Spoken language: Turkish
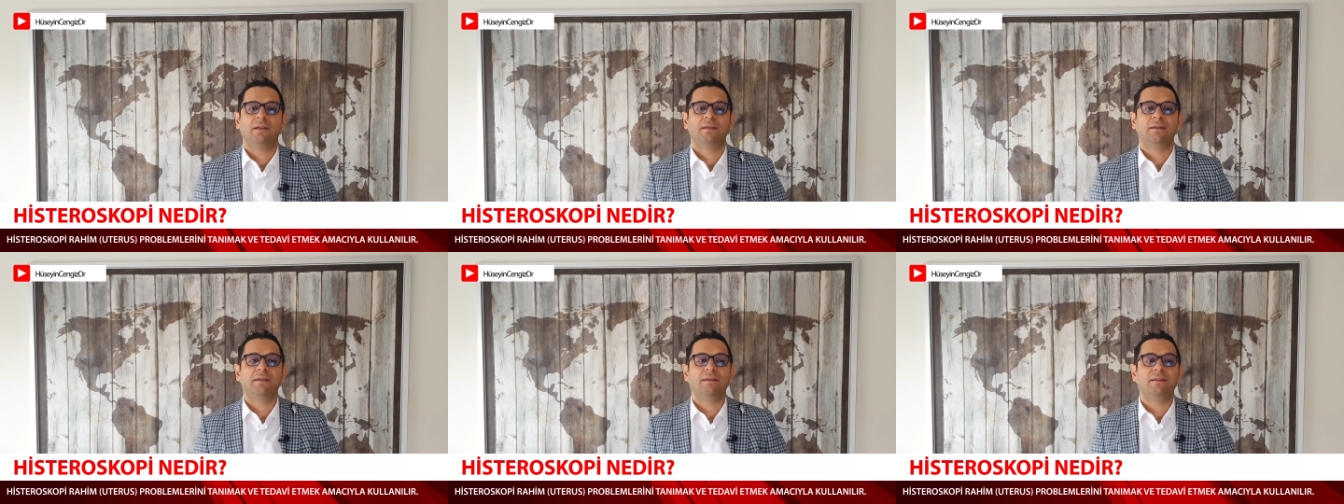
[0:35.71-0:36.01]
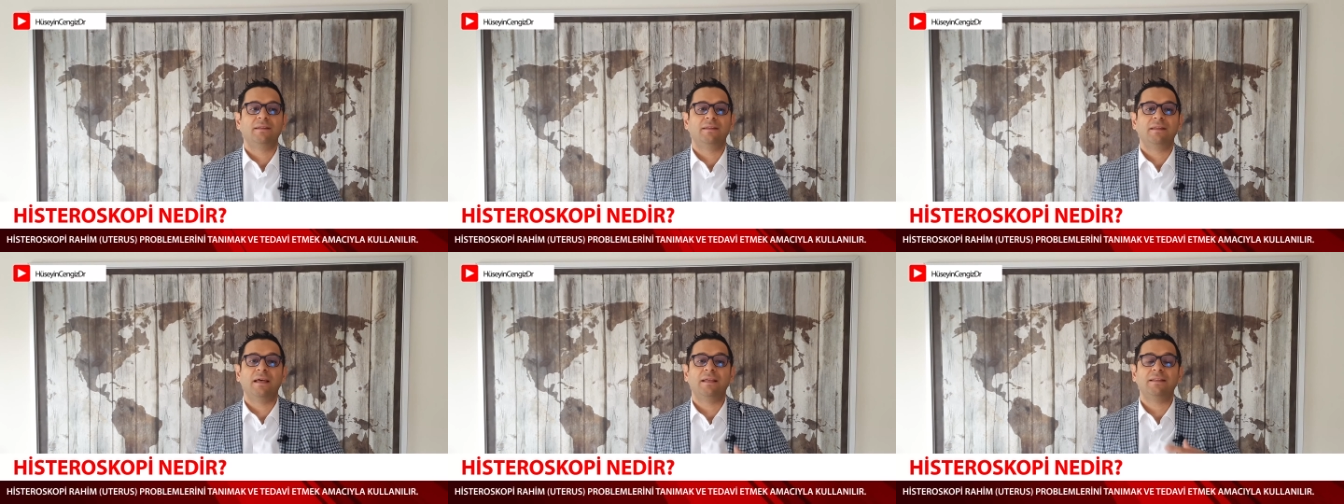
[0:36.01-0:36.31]

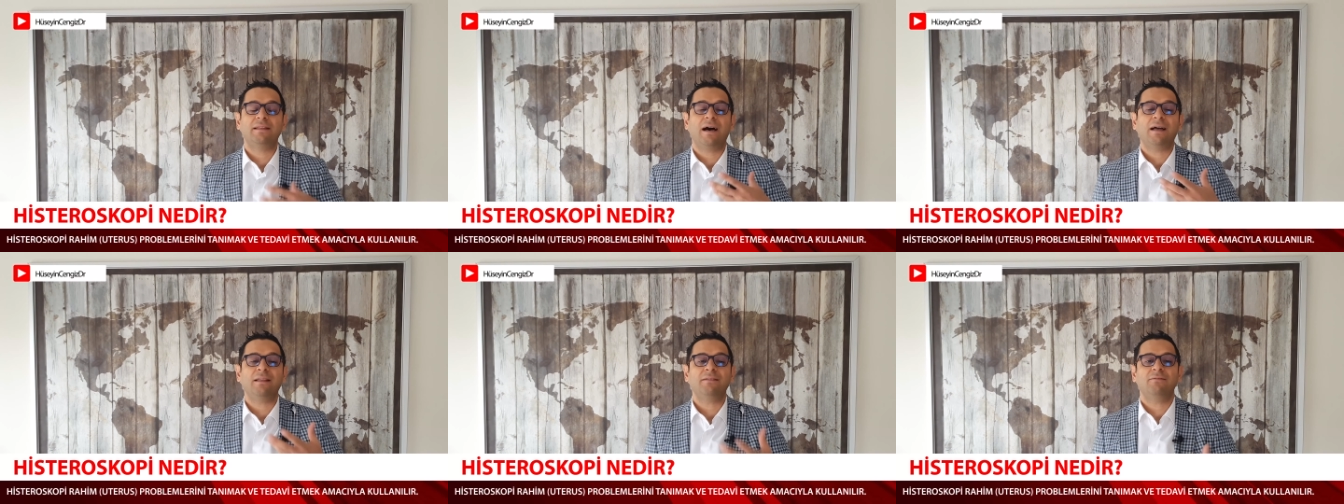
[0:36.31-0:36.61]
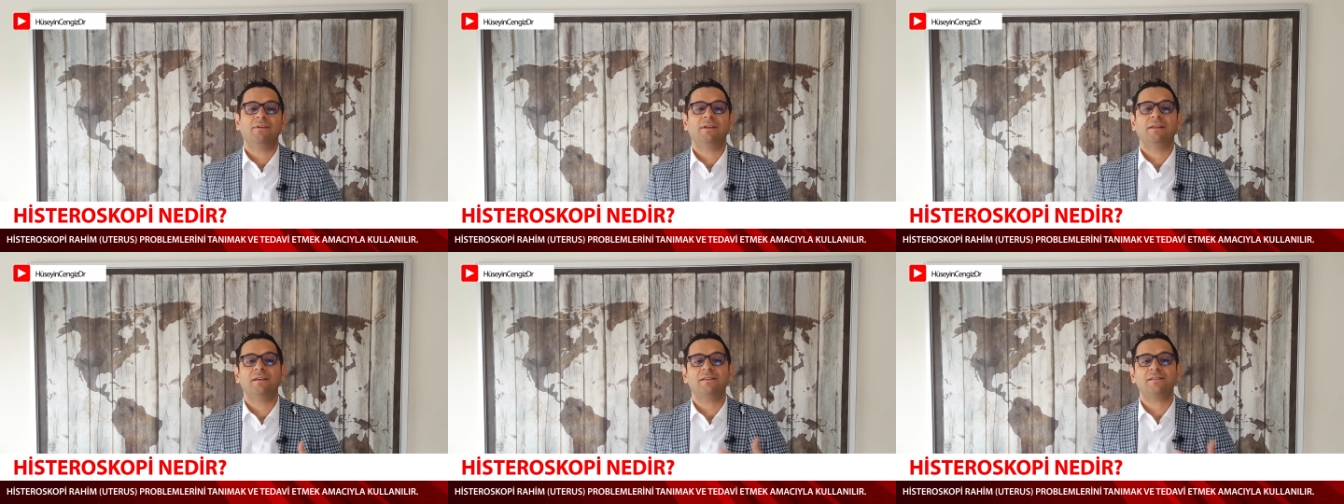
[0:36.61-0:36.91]

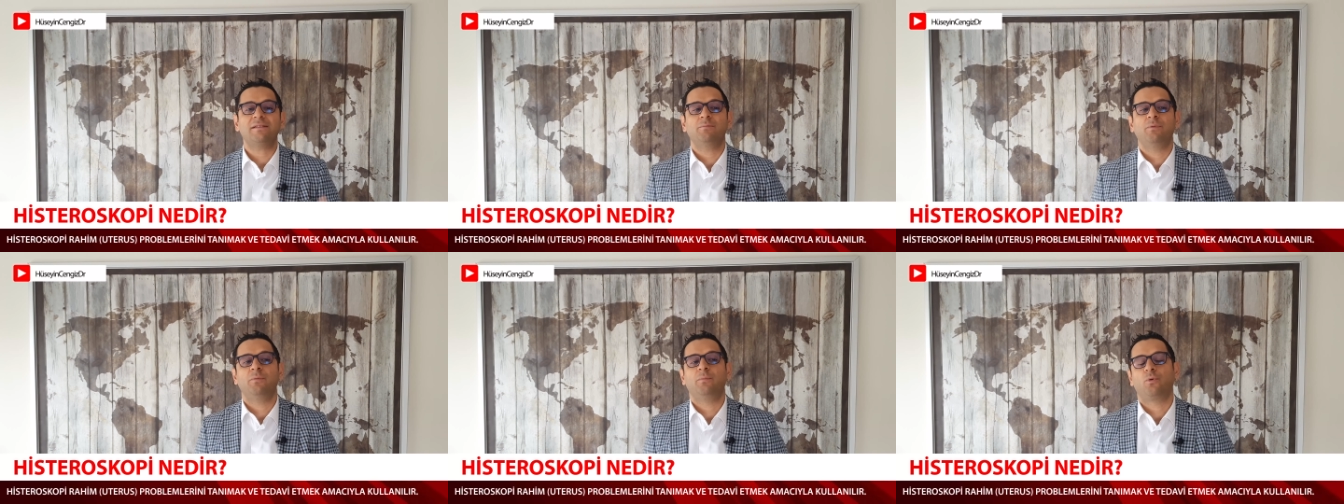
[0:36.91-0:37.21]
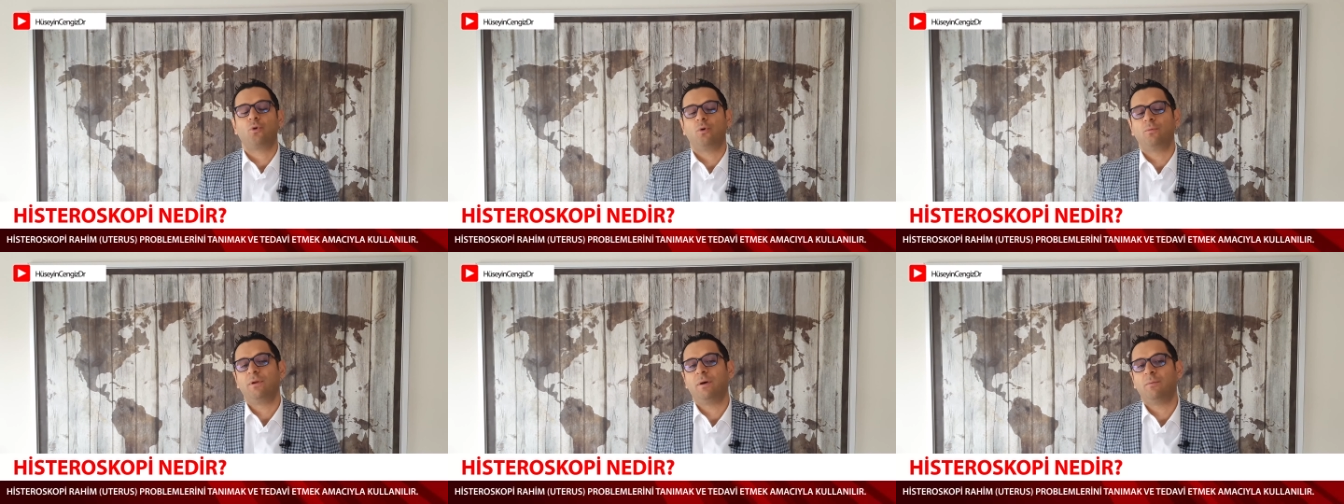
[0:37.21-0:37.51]
neden ve nasıl bir
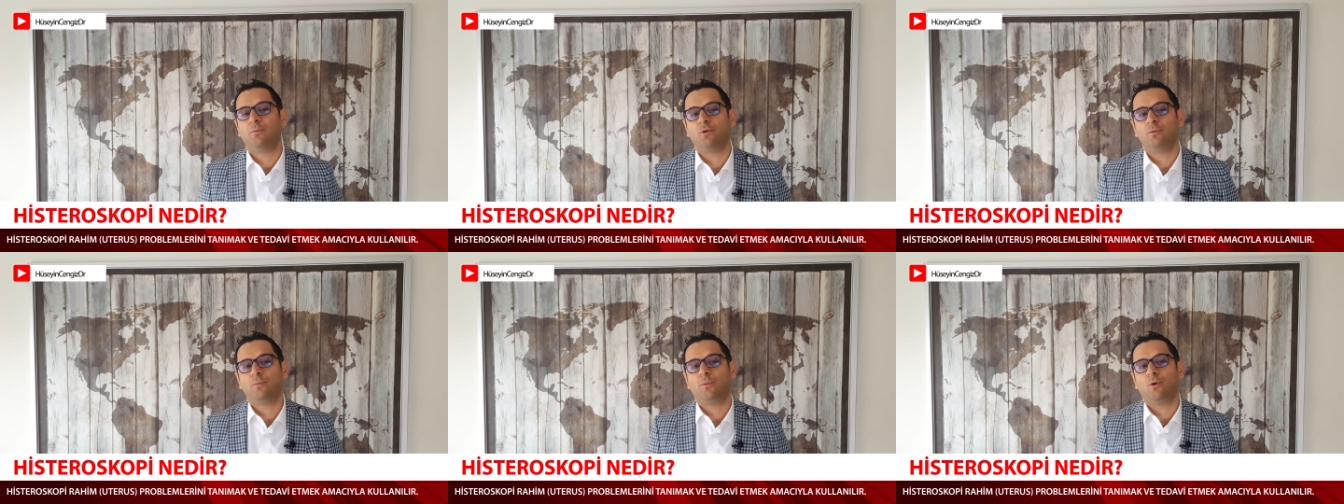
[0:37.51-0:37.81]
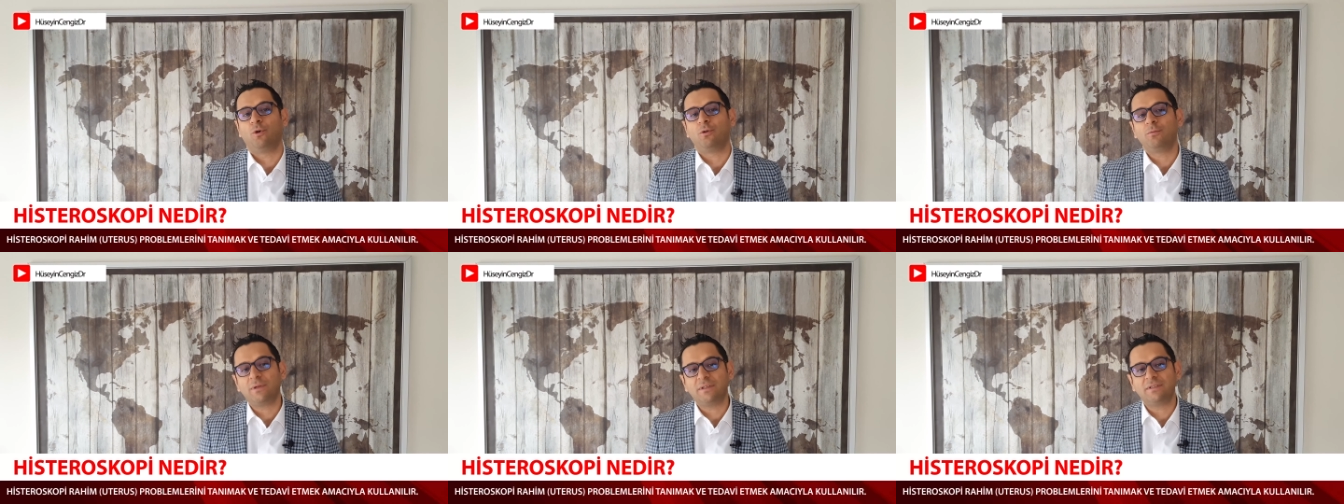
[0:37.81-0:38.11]
problem olup
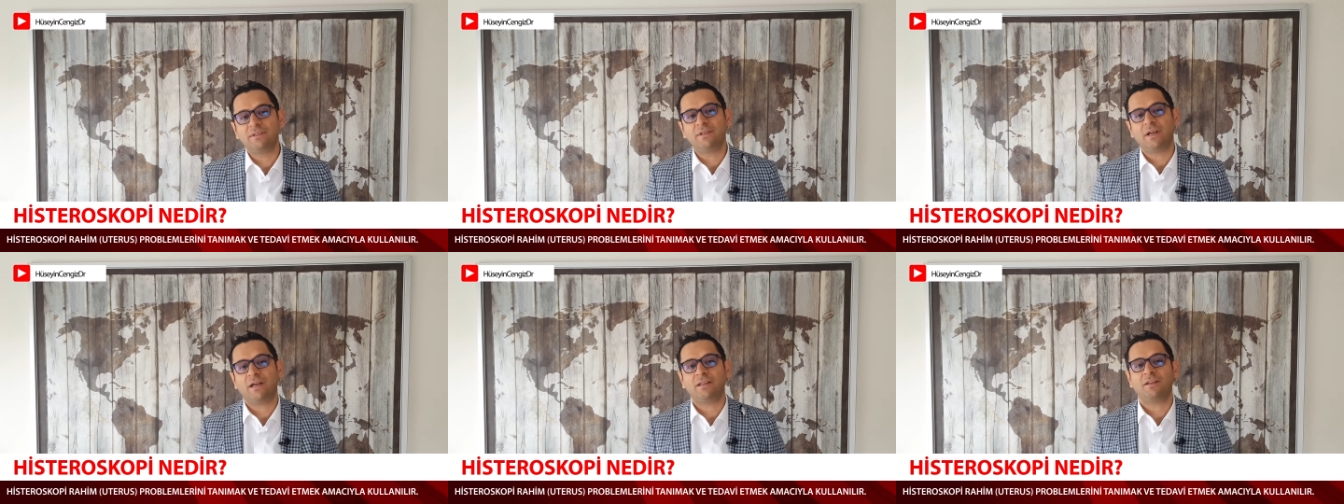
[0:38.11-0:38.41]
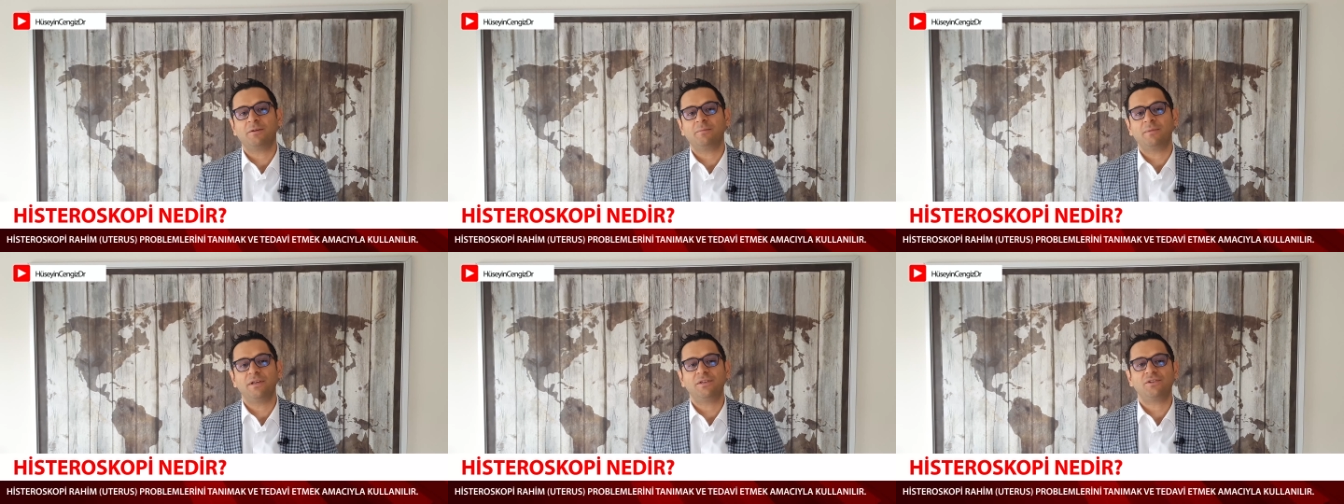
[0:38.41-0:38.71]
olmadığını
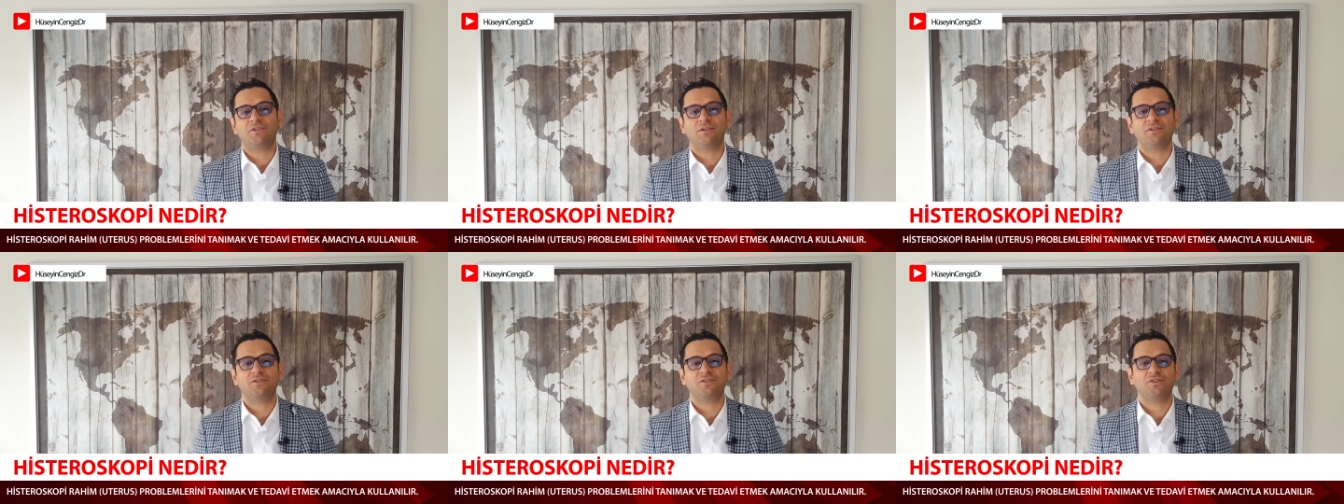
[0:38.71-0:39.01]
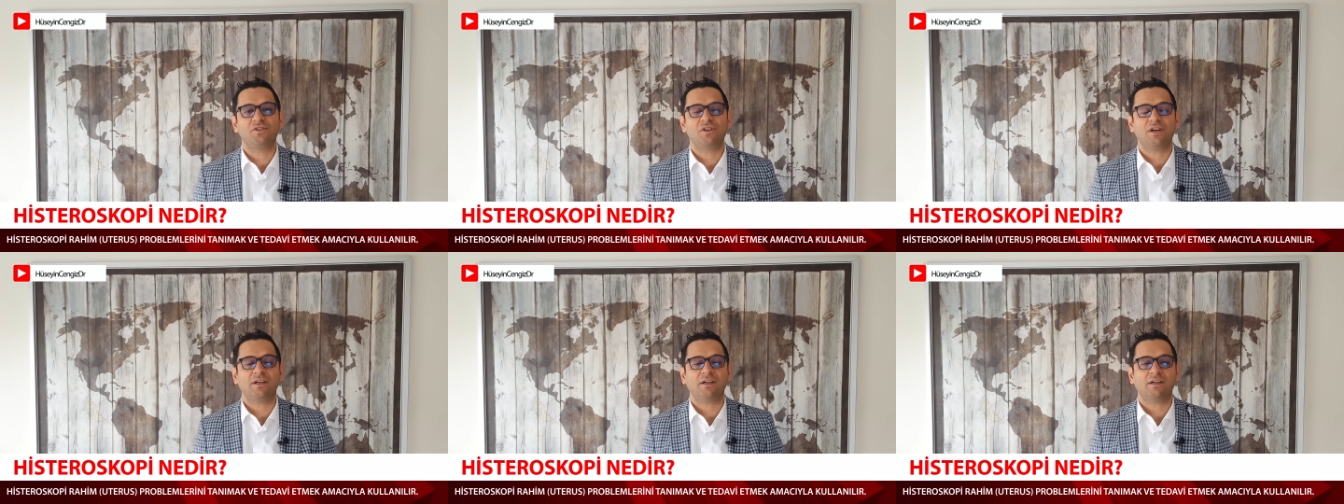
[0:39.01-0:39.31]
anlamaya
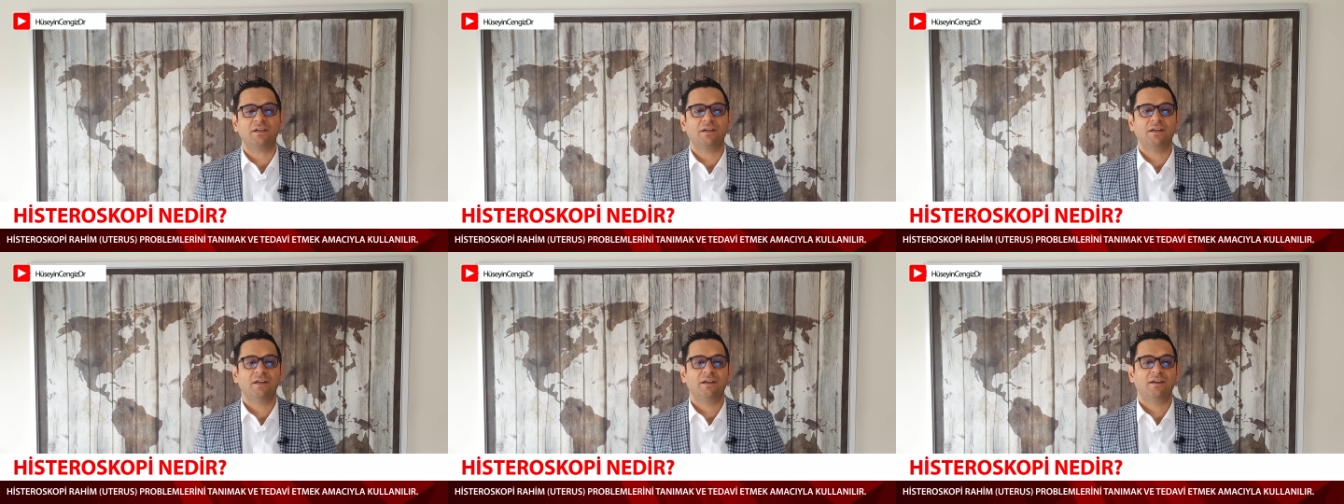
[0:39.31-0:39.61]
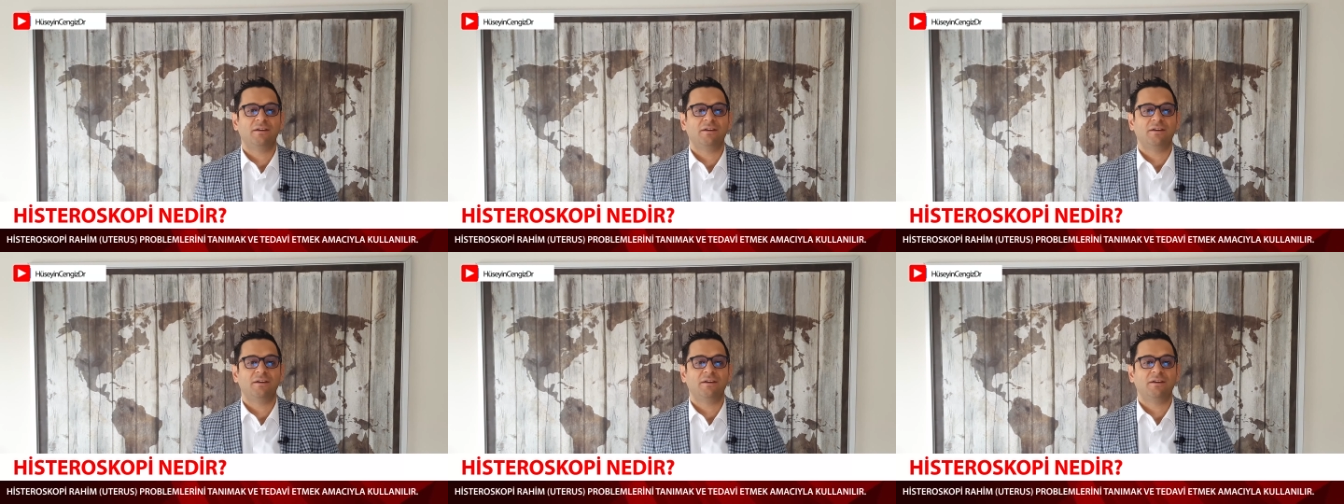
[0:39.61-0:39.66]
çalışacak